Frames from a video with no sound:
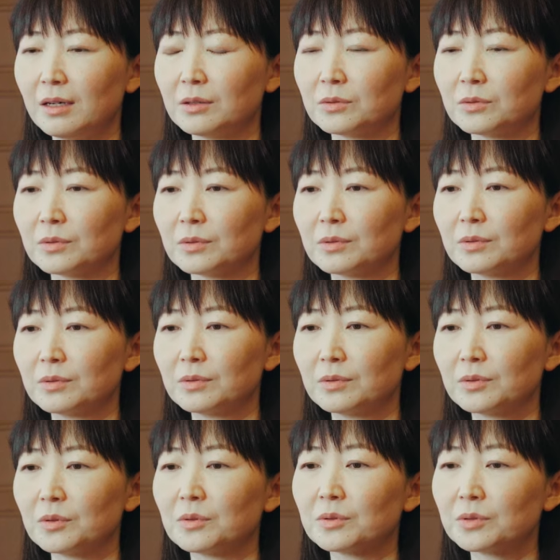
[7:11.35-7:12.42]
あの
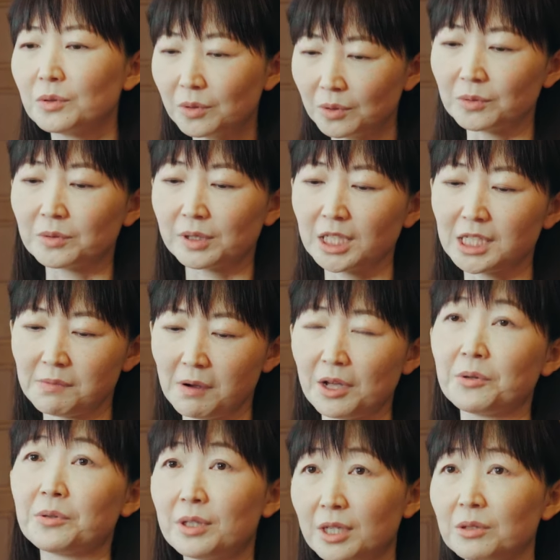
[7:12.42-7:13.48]
その双方の立場が
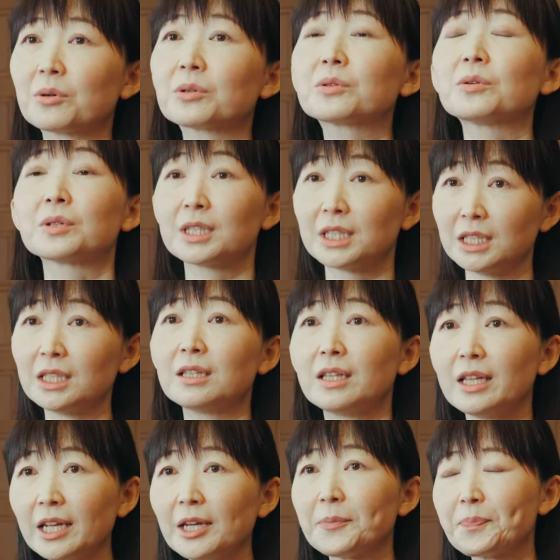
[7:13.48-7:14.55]
言ってることを聞い
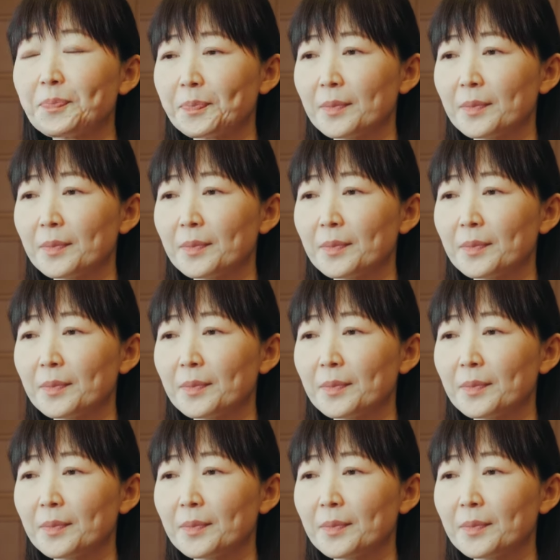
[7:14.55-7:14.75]
て